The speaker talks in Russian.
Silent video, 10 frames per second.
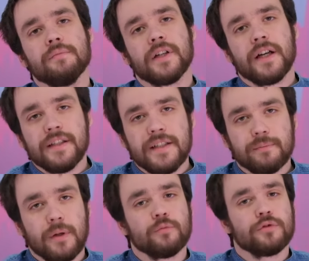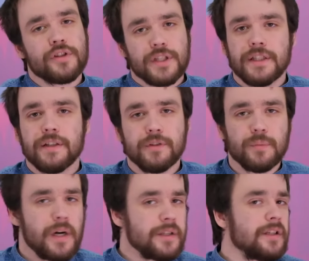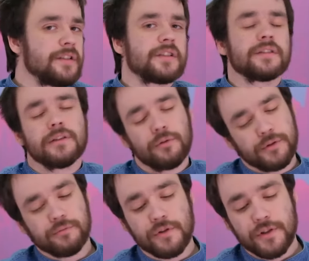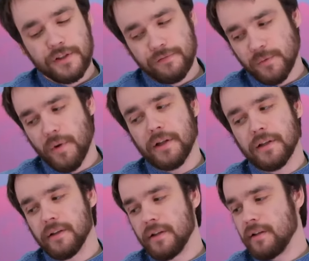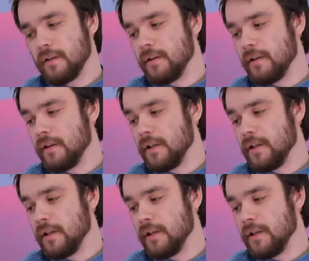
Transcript: механизмом удержания внимания или технологией удержания внимания? Да?